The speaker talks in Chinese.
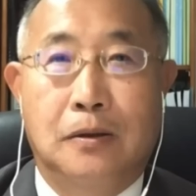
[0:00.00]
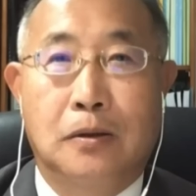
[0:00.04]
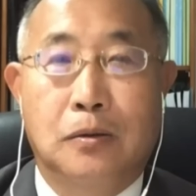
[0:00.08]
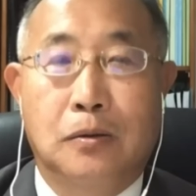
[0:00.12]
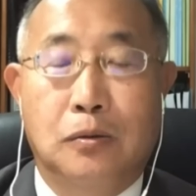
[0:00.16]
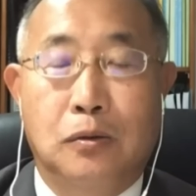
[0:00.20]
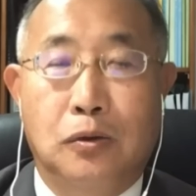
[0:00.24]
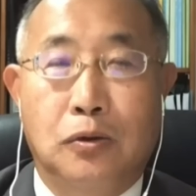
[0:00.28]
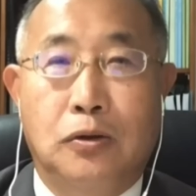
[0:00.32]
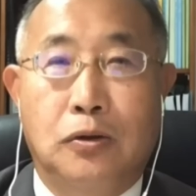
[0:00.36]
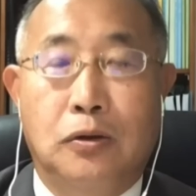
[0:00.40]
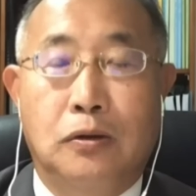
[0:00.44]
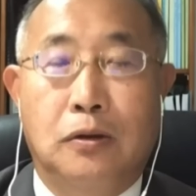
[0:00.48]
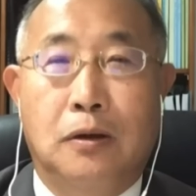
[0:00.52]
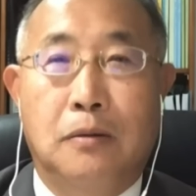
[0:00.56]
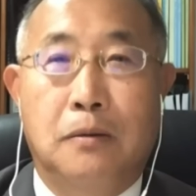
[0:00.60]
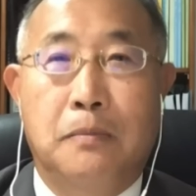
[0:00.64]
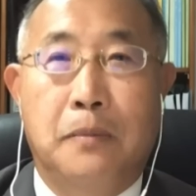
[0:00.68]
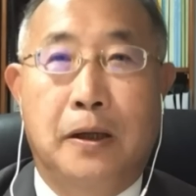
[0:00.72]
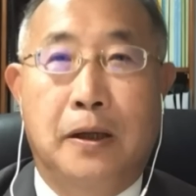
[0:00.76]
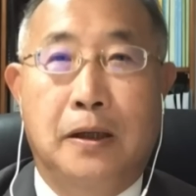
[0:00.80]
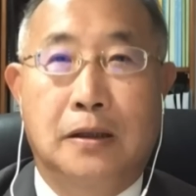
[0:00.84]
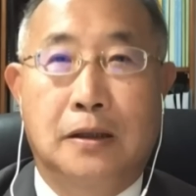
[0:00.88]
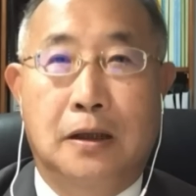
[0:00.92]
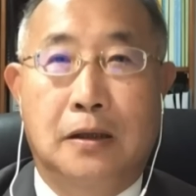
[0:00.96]
过去都
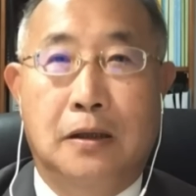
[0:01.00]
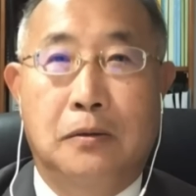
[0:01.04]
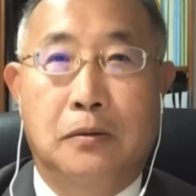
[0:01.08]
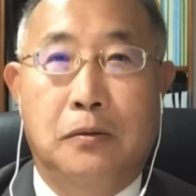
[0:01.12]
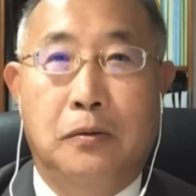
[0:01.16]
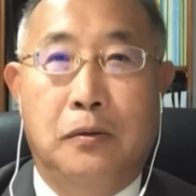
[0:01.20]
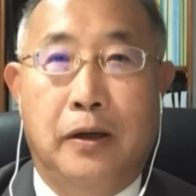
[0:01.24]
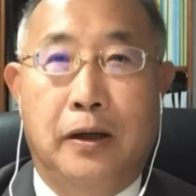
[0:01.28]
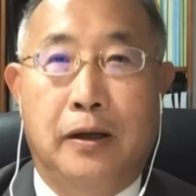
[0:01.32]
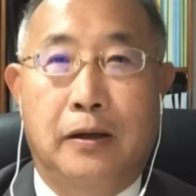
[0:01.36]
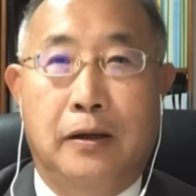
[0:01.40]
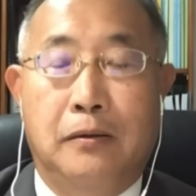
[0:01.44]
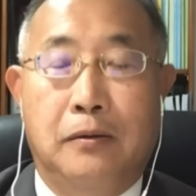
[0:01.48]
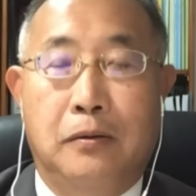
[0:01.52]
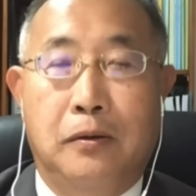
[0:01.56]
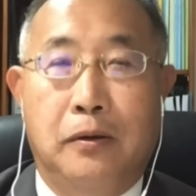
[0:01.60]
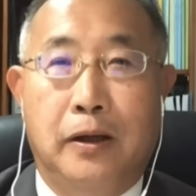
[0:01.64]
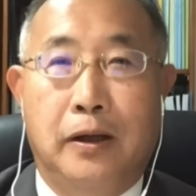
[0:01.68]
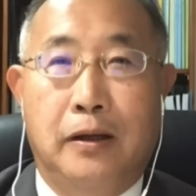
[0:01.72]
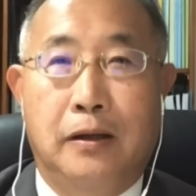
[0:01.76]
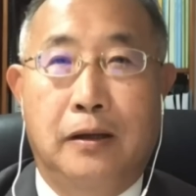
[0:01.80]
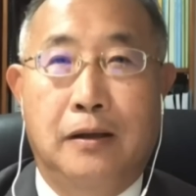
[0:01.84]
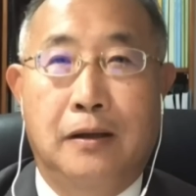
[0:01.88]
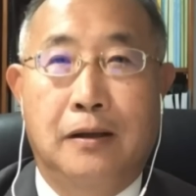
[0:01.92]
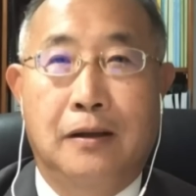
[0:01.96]
被认为
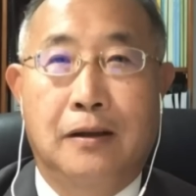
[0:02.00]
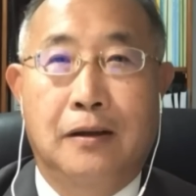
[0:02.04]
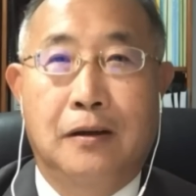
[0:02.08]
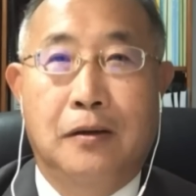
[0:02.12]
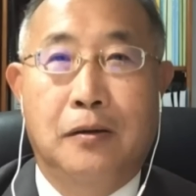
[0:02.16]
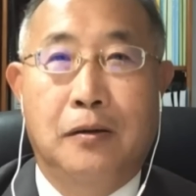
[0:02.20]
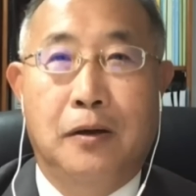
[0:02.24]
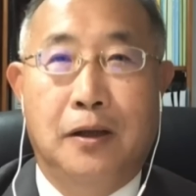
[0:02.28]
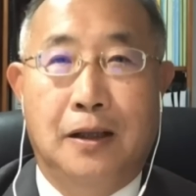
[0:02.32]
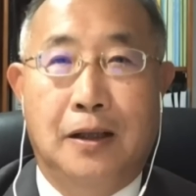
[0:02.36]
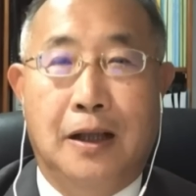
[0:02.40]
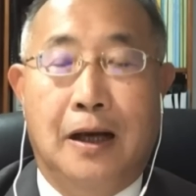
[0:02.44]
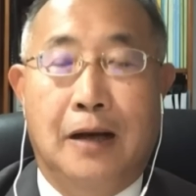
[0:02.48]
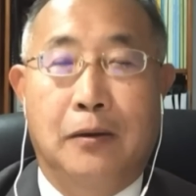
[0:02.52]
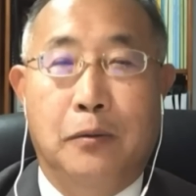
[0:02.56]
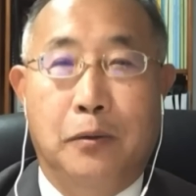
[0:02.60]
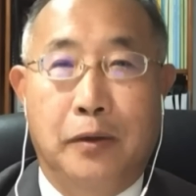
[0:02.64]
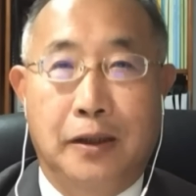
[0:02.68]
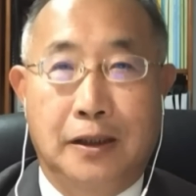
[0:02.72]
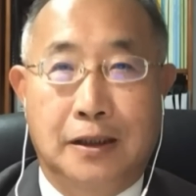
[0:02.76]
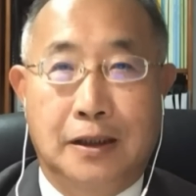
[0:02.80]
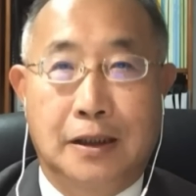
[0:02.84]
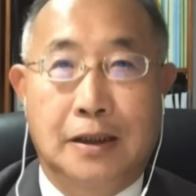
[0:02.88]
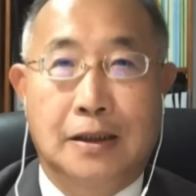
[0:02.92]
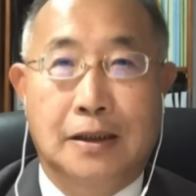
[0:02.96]
会会让危
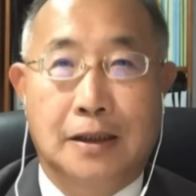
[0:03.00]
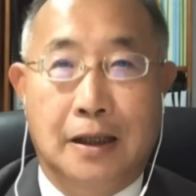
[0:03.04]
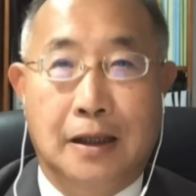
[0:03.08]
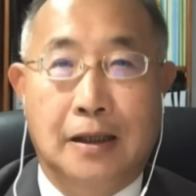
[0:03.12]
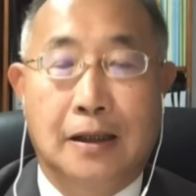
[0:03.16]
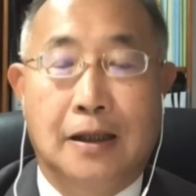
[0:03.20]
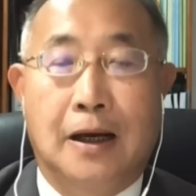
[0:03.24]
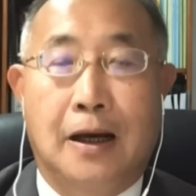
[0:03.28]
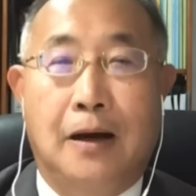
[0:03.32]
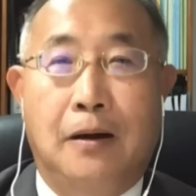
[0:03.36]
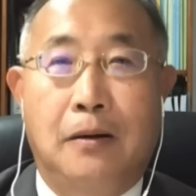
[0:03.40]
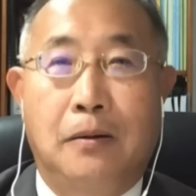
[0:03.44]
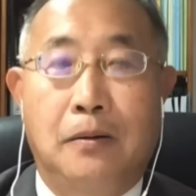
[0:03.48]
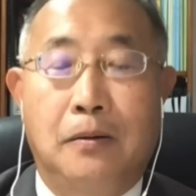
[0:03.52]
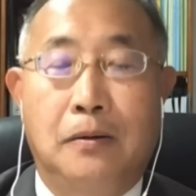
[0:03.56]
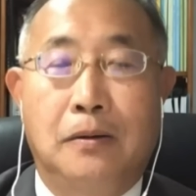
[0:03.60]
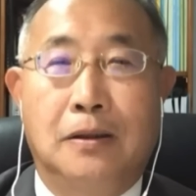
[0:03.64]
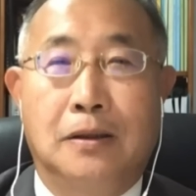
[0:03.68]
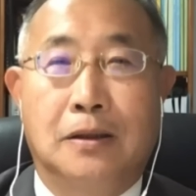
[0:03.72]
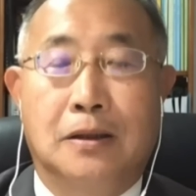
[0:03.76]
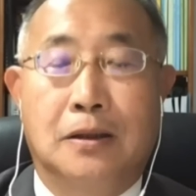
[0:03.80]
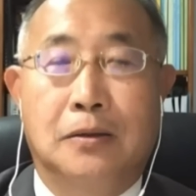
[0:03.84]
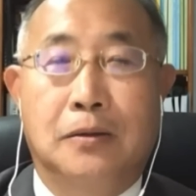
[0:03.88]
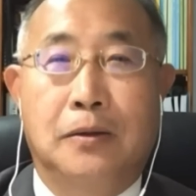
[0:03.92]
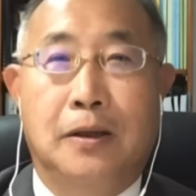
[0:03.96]
机升高，或者
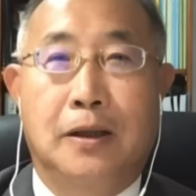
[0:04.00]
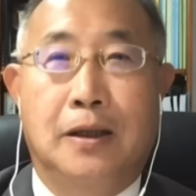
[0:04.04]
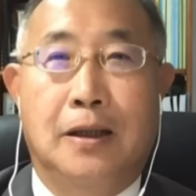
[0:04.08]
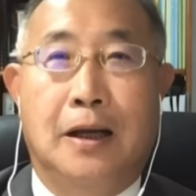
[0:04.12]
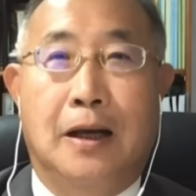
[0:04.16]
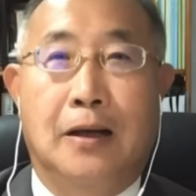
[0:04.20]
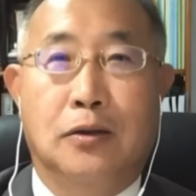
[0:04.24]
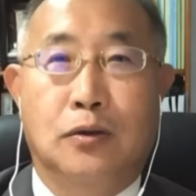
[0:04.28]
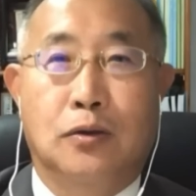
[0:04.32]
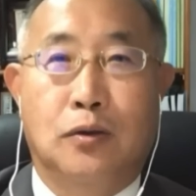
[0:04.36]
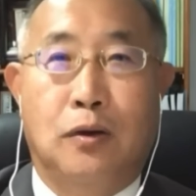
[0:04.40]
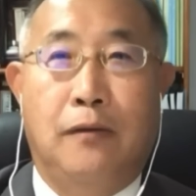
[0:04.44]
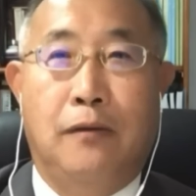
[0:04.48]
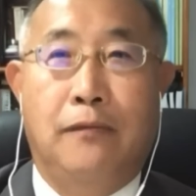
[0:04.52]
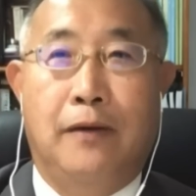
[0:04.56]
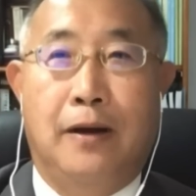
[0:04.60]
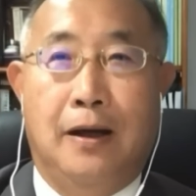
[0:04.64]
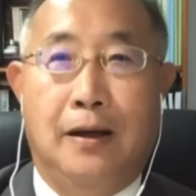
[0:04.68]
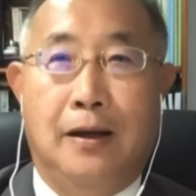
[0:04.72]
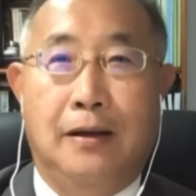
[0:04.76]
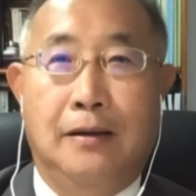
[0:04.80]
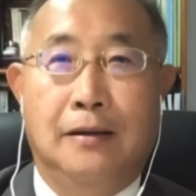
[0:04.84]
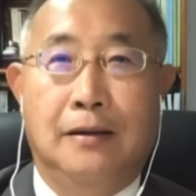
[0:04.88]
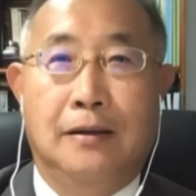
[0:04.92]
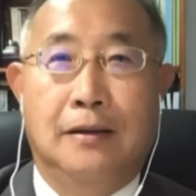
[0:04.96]
是会让双
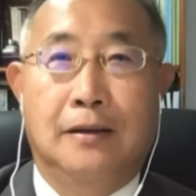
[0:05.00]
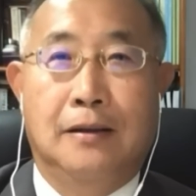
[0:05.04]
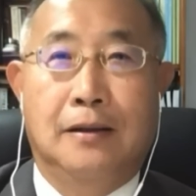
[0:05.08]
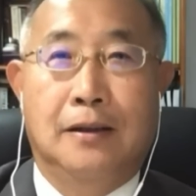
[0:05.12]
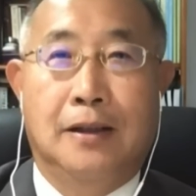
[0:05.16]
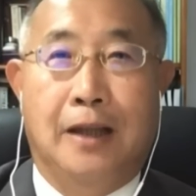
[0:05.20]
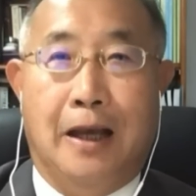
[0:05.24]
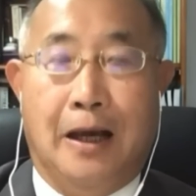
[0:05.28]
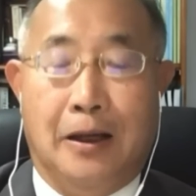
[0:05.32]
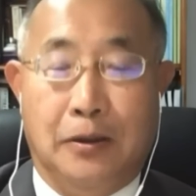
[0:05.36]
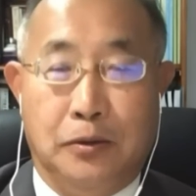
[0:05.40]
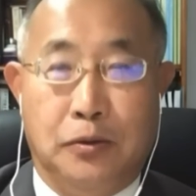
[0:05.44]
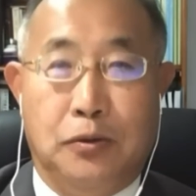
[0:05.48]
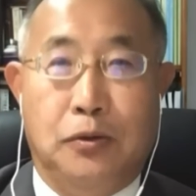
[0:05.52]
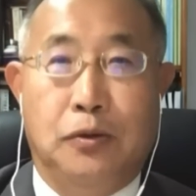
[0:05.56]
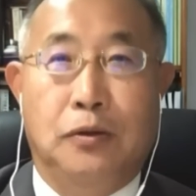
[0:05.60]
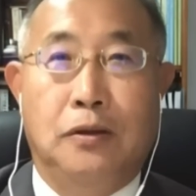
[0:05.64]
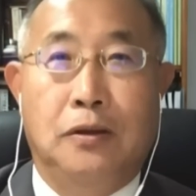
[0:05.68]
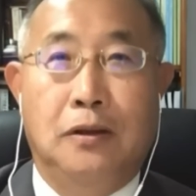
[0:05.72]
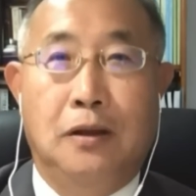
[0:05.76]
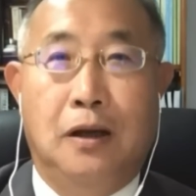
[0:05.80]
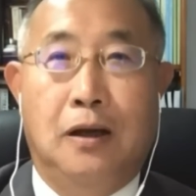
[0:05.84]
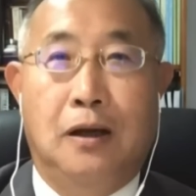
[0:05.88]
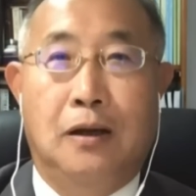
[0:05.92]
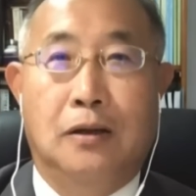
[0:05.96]
方两军
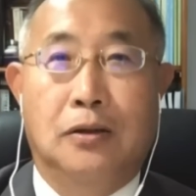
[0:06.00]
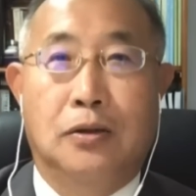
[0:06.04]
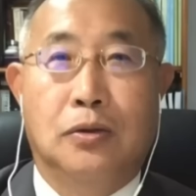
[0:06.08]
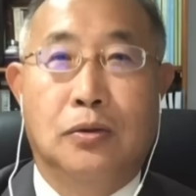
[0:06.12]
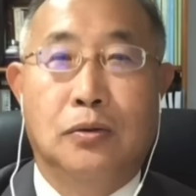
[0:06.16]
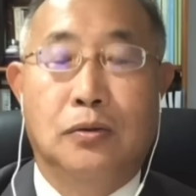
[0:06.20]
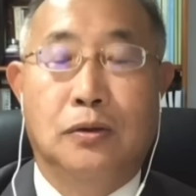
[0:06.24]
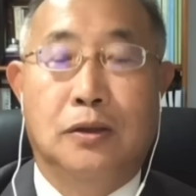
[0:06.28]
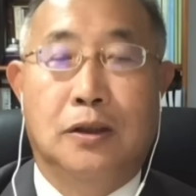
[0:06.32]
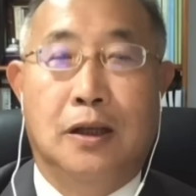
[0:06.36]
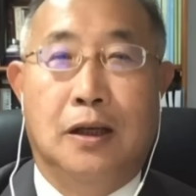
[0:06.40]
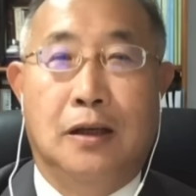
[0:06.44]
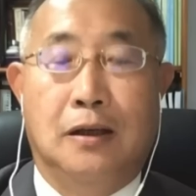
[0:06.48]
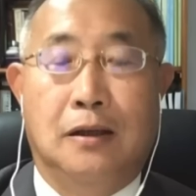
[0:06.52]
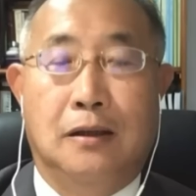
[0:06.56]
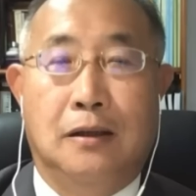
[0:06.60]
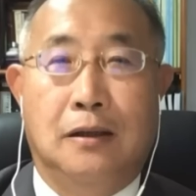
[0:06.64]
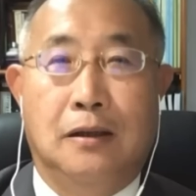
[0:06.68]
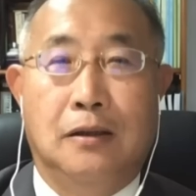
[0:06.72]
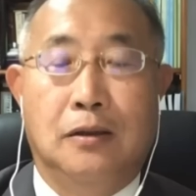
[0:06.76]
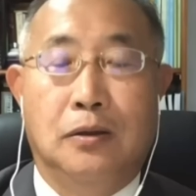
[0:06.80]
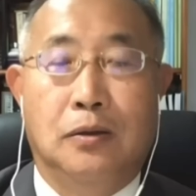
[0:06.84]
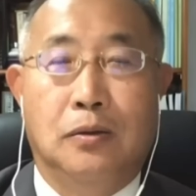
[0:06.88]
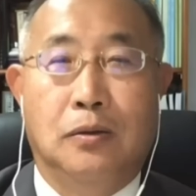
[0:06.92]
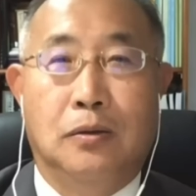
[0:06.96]
哈出现
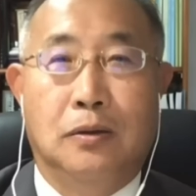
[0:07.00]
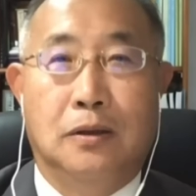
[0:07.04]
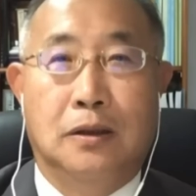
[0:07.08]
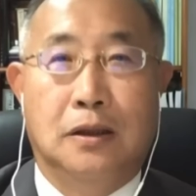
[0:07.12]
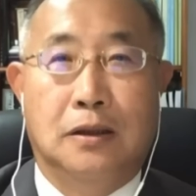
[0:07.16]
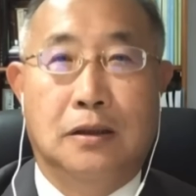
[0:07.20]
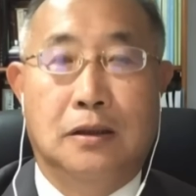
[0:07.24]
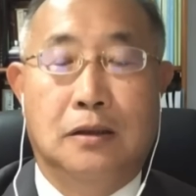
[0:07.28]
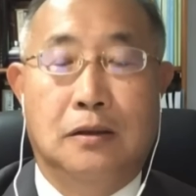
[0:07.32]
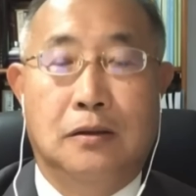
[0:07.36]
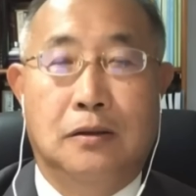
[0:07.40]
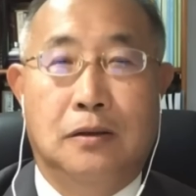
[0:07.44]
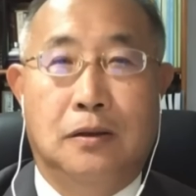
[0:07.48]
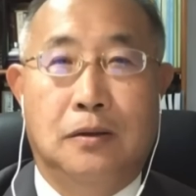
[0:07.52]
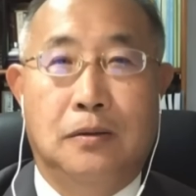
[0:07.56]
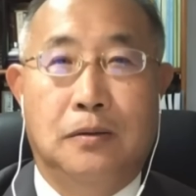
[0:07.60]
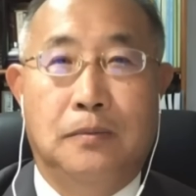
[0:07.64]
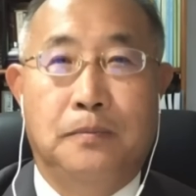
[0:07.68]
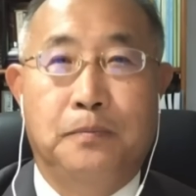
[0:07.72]
更多的这种